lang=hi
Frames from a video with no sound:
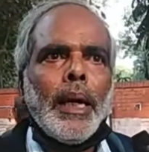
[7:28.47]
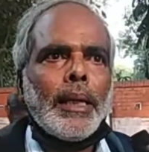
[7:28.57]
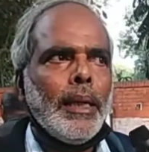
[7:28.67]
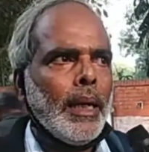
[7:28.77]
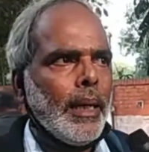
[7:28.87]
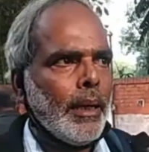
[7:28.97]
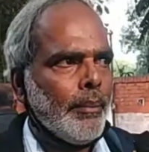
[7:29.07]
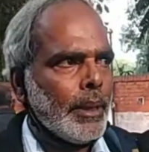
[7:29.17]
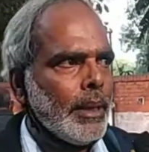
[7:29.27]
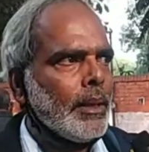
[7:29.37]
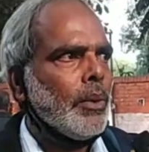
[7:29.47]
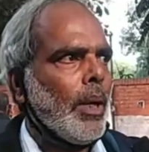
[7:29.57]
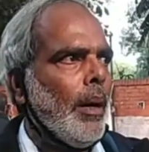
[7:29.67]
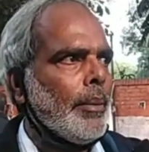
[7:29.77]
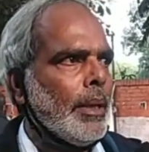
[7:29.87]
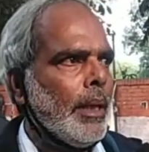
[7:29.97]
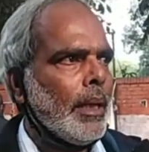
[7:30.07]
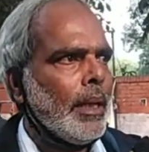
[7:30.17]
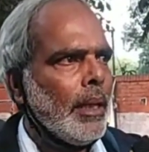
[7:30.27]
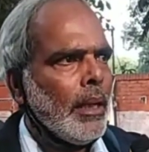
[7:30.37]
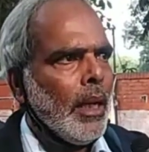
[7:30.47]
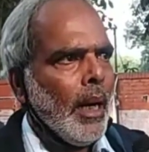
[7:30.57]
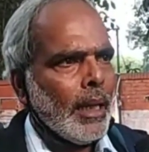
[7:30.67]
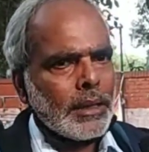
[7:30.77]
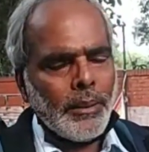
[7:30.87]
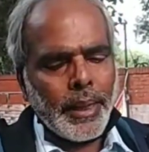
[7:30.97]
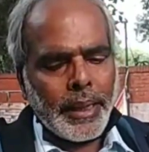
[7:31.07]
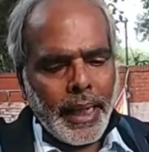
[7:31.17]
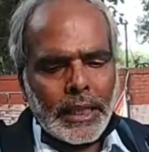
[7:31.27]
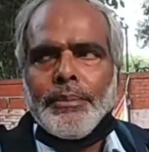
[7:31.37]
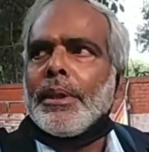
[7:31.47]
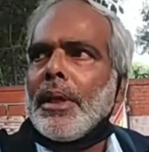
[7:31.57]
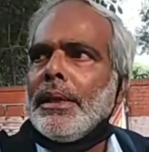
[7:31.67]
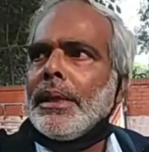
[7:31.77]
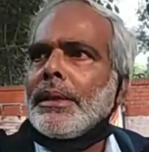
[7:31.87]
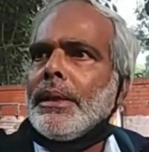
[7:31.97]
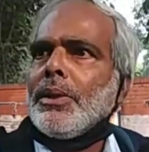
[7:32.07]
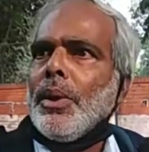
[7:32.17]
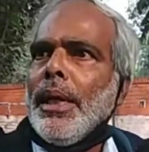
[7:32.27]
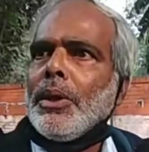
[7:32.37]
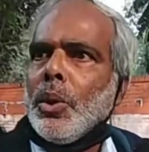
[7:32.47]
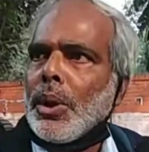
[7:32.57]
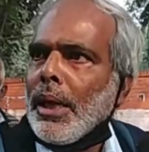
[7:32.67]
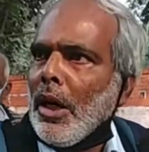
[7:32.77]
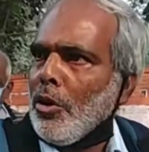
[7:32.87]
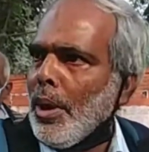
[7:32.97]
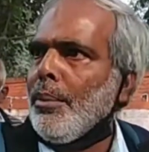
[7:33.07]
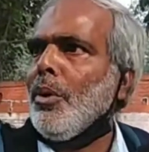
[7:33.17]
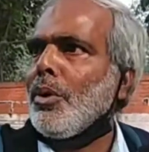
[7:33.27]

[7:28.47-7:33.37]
क्या किया कि एक बेसिक जो काम किया कि असल में कैश में ट्रांजेक्शन जो है छोटे कारोबार में